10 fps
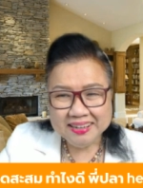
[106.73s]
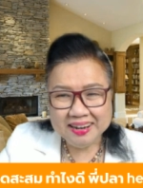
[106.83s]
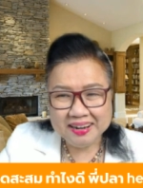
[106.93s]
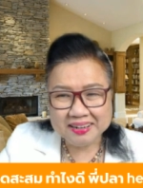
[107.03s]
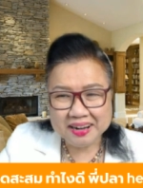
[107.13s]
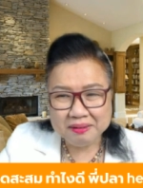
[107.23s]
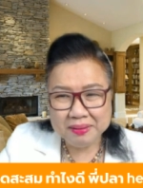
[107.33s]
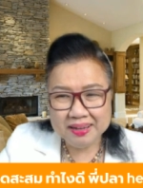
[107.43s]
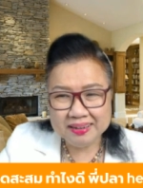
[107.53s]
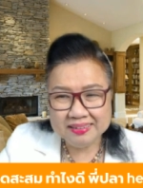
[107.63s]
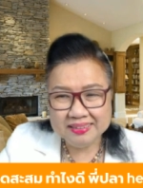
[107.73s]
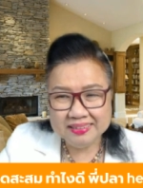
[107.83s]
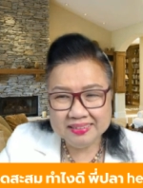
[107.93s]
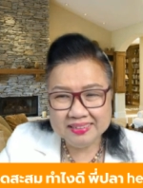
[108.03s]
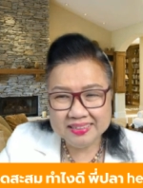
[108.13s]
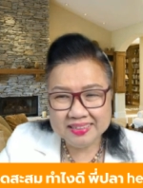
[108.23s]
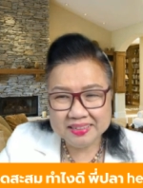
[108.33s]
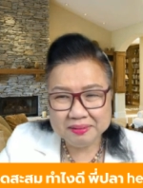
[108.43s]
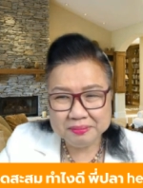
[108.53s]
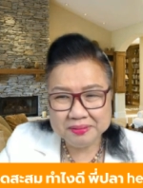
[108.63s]
น่ารักมากเลย
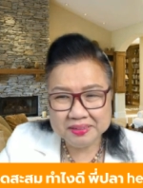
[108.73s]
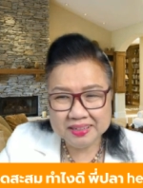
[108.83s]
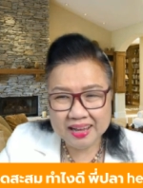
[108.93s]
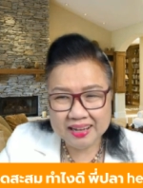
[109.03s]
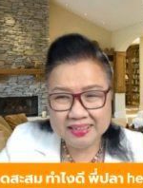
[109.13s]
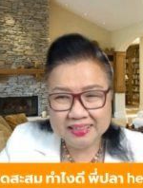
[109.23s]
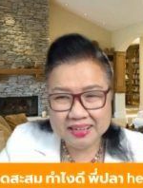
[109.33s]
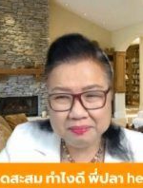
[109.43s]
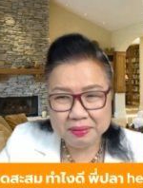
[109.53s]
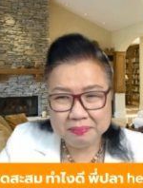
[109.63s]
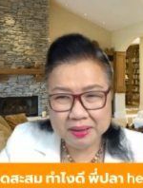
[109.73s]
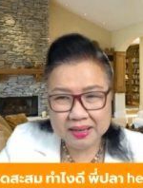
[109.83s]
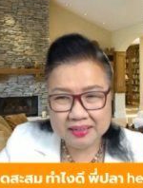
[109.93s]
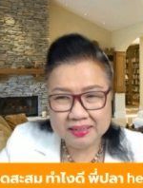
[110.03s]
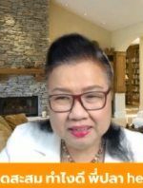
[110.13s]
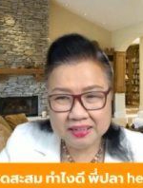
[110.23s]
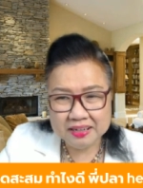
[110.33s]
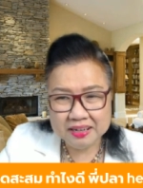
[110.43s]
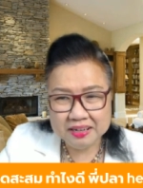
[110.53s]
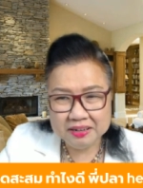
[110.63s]
ขอบคุณค่ะดีใจมากๆเลยเดี๋ยวเดี๋ยว
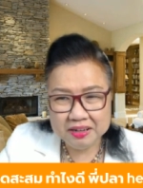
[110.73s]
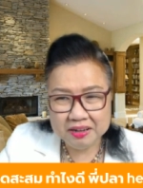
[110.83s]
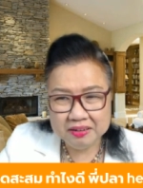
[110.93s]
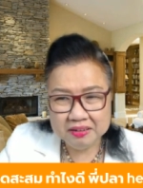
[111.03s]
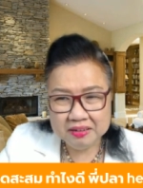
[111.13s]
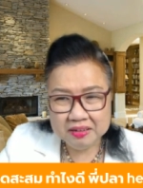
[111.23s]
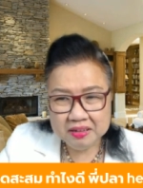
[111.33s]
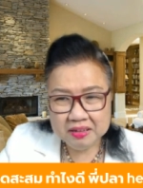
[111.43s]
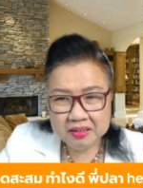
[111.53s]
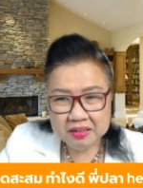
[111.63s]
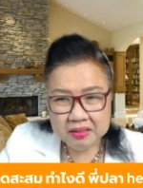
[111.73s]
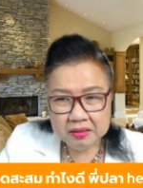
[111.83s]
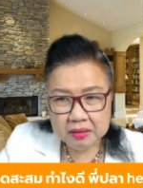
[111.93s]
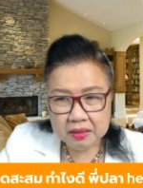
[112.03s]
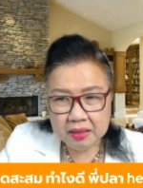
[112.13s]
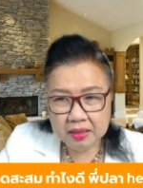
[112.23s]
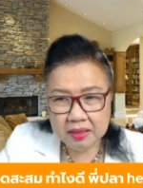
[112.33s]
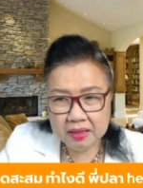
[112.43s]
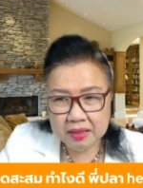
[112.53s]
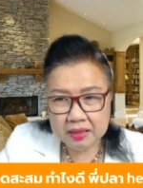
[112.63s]
เดี๋ยว
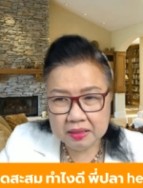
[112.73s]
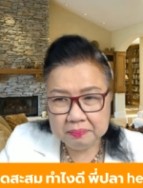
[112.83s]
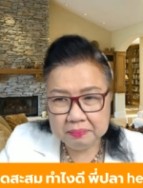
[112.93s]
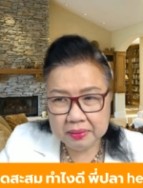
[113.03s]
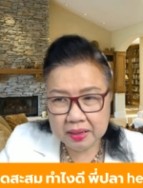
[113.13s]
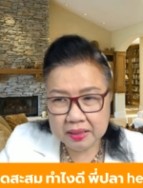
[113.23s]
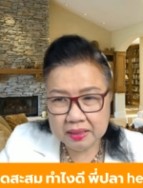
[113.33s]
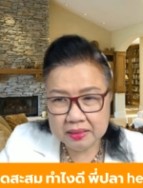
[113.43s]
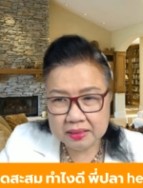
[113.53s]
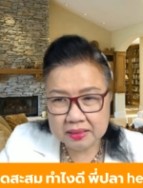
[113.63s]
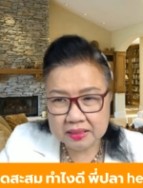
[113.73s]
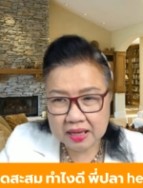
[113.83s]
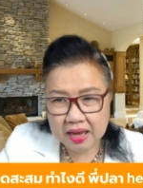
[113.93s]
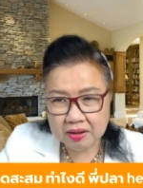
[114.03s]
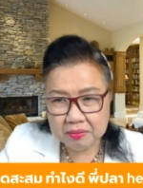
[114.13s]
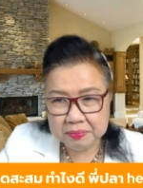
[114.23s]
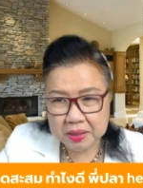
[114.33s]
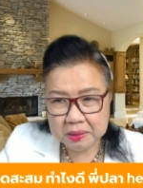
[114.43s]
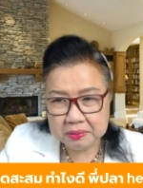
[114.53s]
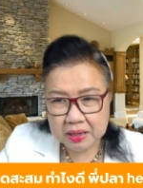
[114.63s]
เอ๊ะทำไมจะแชร์ของพี่
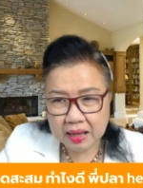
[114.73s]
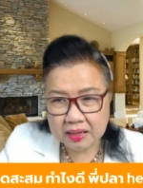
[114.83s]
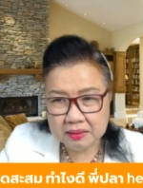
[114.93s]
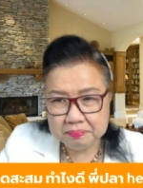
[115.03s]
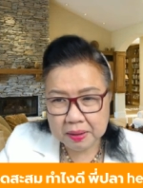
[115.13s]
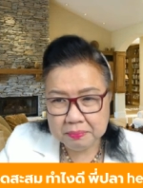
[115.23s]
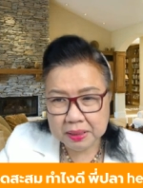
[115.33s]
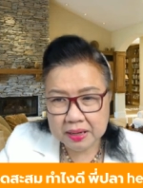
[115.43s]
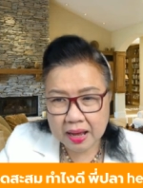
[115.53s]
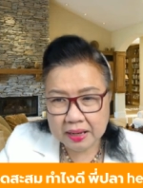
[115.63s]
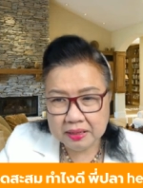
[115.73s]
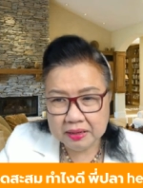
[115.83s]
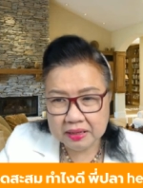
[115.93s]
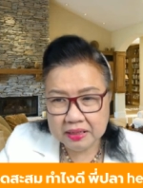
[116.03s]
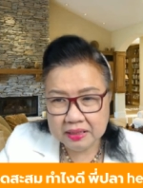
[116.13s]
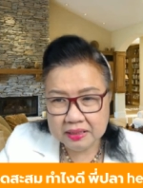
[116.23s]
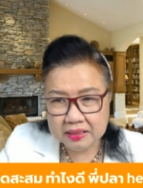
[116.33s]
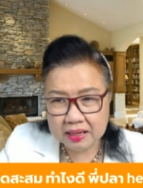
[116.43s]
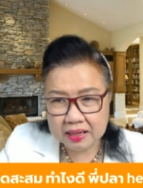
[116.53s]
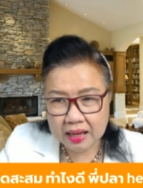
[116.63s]
สุทธิรักขึ้นไปไม่ได้เดี๋ยวนั่นนิดนึง
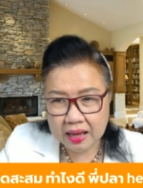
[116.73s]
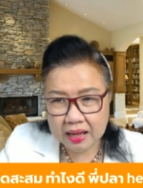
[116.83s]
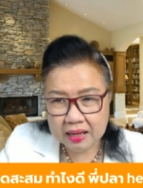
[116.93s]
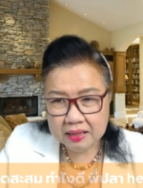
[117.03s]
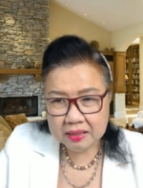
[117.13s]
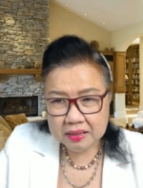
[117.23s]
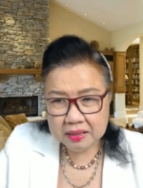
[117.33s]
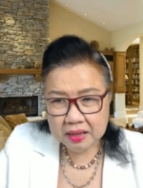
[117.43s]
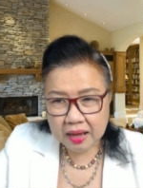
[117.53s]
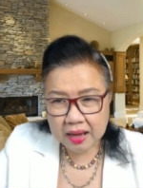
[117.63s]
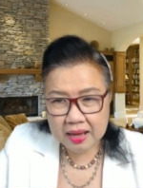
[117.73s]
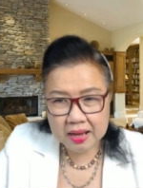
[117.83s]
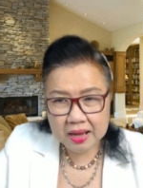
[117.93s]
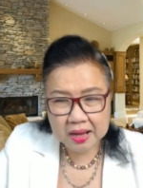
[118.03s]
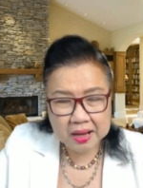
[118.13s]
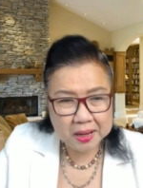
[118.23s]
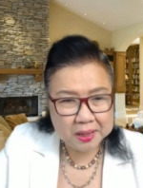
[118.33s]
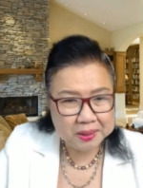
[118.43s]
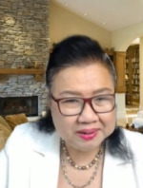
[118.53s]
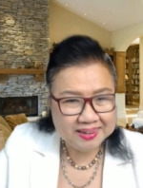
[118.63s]
นะคะอ่าส
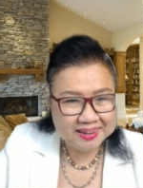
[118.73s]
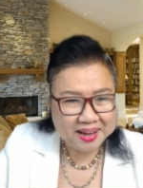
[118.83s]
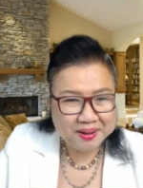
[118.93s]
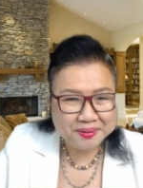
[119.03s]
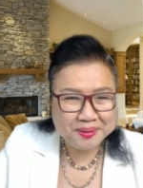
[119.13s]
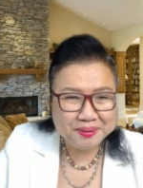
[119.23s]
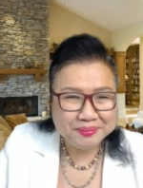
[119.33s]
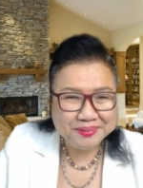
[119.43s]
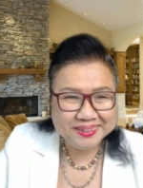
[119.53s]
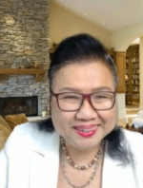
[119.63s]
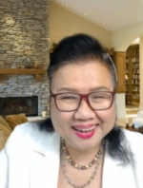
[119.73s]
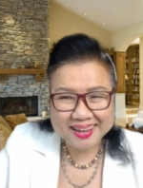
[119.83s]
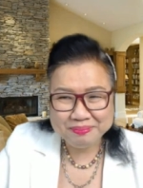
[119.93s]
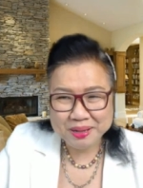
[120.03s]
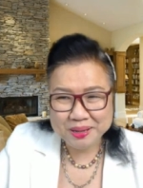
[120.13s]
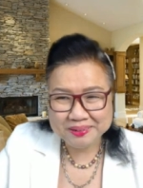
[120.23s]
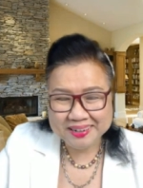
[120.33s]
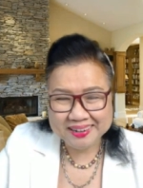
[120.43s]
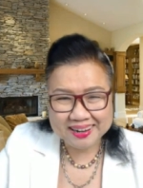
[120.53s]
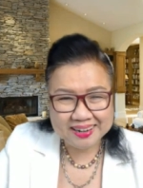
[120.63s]
วัสดีค่ะขอบคุณค่ะพี่สุทธิ
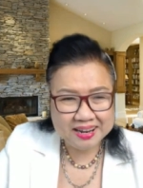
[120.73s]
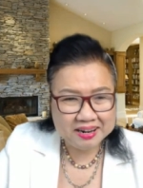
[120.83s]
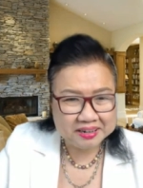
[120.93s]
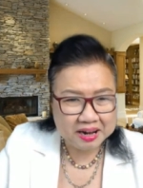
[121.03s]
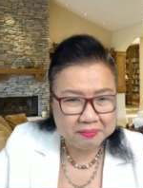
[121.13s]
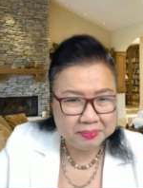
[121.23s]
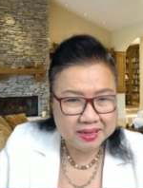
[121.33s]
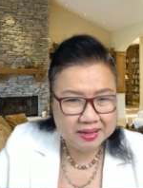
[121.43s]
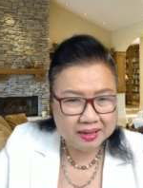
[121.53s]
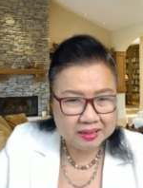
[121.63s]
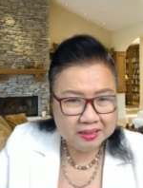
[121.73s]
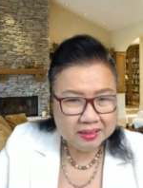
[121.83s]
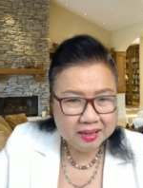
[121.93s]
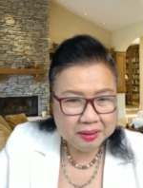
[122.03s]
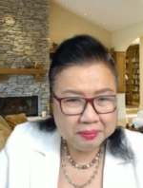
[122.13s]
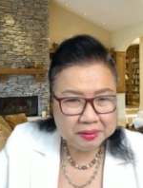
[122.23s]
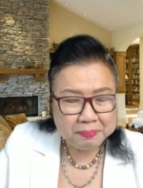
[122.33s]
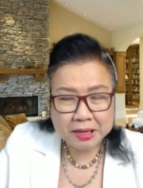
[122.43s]
รักน่ารักมากสมา